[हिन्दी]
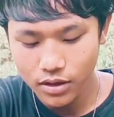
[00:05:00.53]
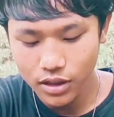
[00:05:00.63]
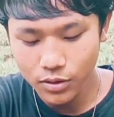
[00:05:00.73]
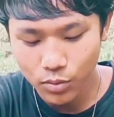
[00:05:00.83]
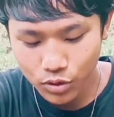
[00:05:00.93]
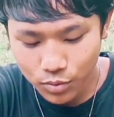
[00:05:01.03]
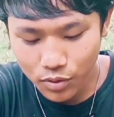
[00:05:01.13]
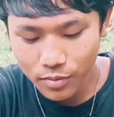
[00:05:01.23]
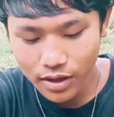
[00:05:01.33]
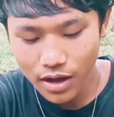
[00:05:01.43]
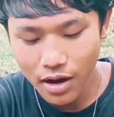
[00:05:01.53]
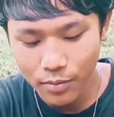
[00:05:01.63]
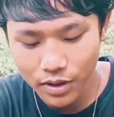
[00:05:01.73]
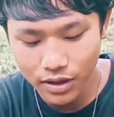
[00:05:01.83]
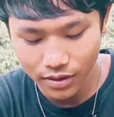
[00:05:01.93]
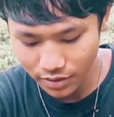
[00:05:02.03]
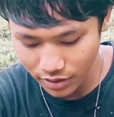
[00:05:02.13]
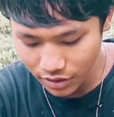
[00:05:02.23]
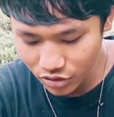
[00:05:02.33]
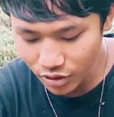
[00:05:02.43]
इस बचपन में अभी
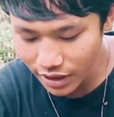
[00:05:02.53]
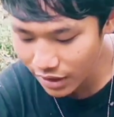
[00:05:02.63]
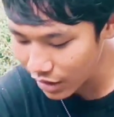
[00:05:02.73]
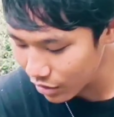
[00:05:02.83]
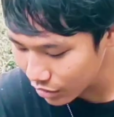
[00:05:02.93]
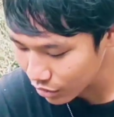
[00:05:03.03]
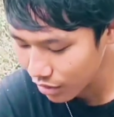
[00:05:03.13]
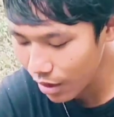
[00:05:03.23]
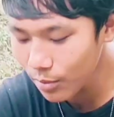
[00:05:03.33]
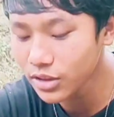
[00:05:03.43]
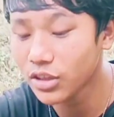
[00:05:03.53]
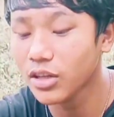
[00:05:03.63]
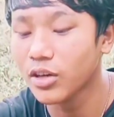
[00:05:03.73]
इंजॉय नहीं करूँगा तो कब इंजॉय